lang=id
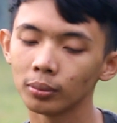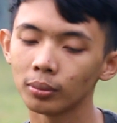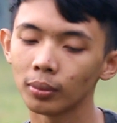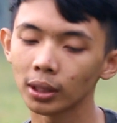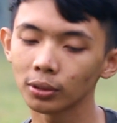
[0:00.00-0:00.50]

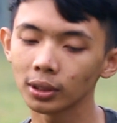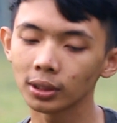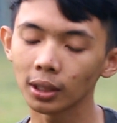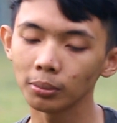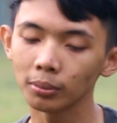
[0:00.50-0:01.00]
masuk
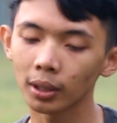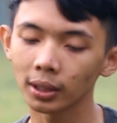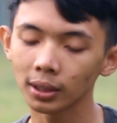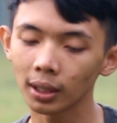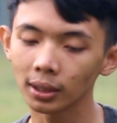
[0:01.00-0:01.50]
Islam,
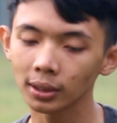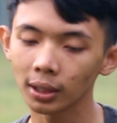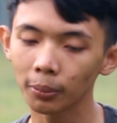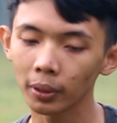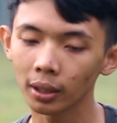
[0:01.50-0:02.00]
rencana saya
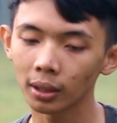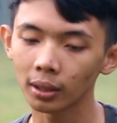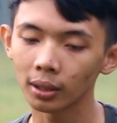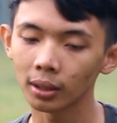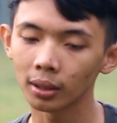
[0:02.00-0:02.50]
pengen
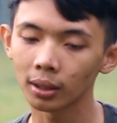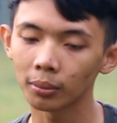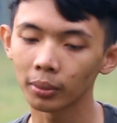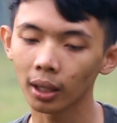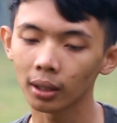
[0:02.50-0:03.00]

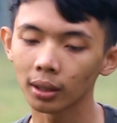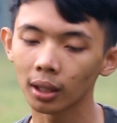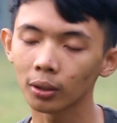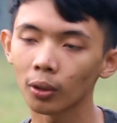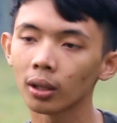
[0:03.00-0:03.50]
meyakinkan
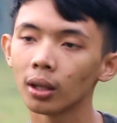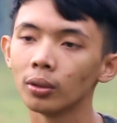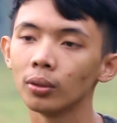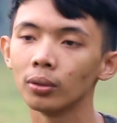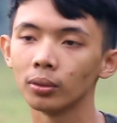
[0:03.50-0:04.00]
keluarga
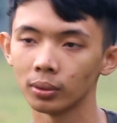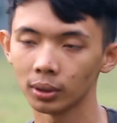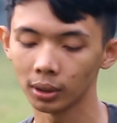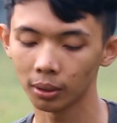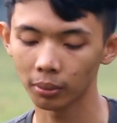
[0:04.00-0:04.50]
dulu
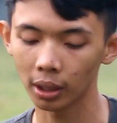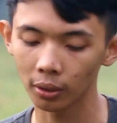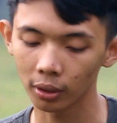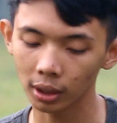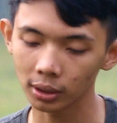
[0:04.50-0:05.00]
yang
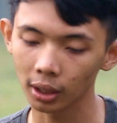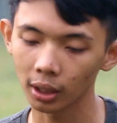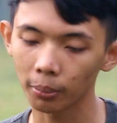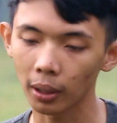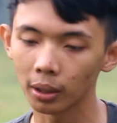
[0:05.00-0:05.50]
mayoritas
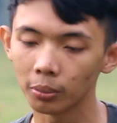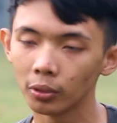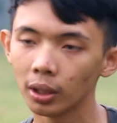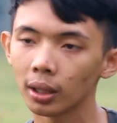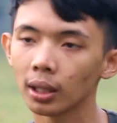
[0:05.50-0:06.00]
kayak Pak De
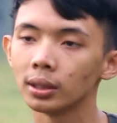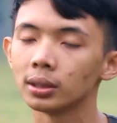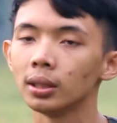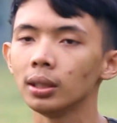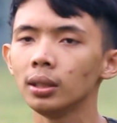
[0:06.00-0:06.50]
Bude kan di
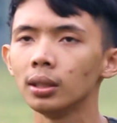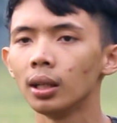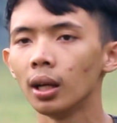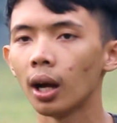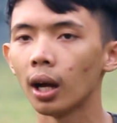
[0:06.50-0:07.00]
sini
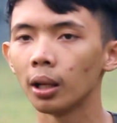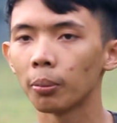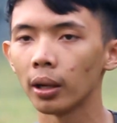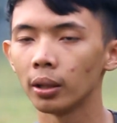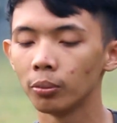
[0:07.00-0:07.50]
ada
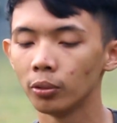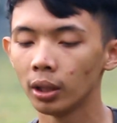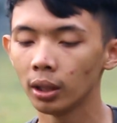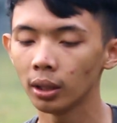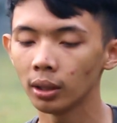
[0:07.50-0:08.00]
Pak De
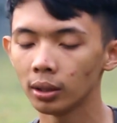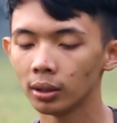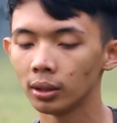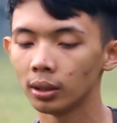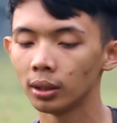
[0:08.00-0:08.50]
Bude
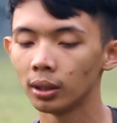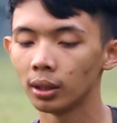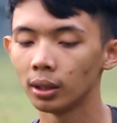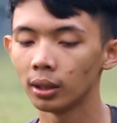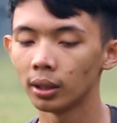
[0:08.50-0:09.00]

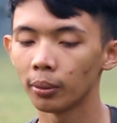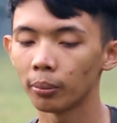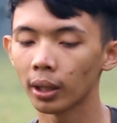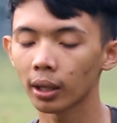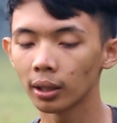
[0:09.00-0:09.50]

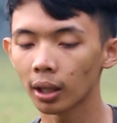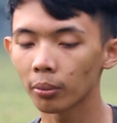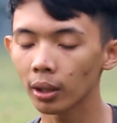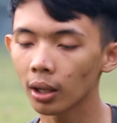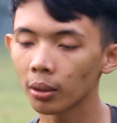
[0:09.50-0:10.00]
meyakinkan
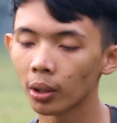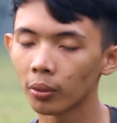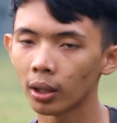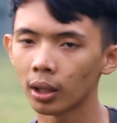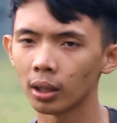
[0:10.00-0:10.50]
mereka
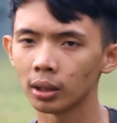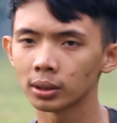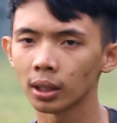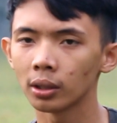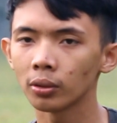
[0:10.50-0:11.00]
bahwa
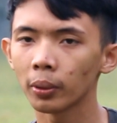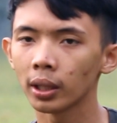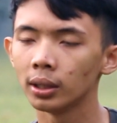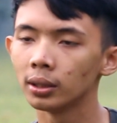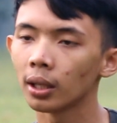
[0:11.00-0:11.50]
saya itu pengen
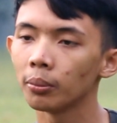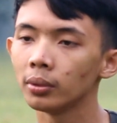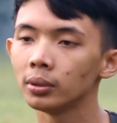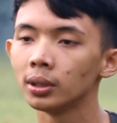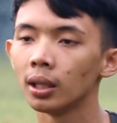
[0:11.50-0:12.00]
hijrah
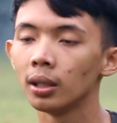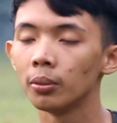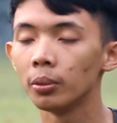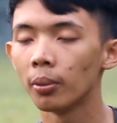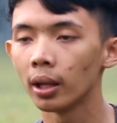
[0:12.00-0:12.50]
menjadi
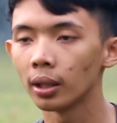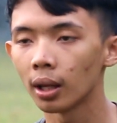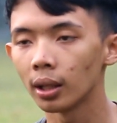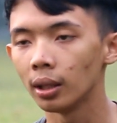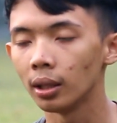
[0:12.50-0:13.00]
lebih baik
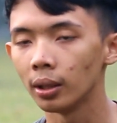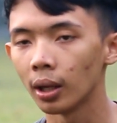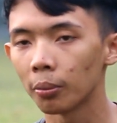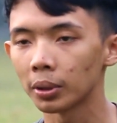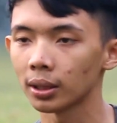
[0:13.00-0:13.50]
lagi
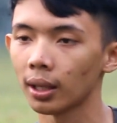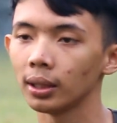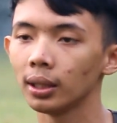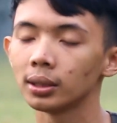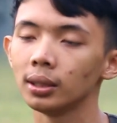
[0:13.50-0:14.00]
apa
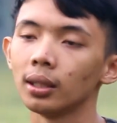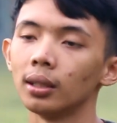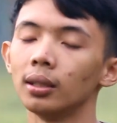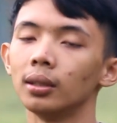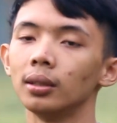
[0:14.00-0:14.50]
salahnya sih nah.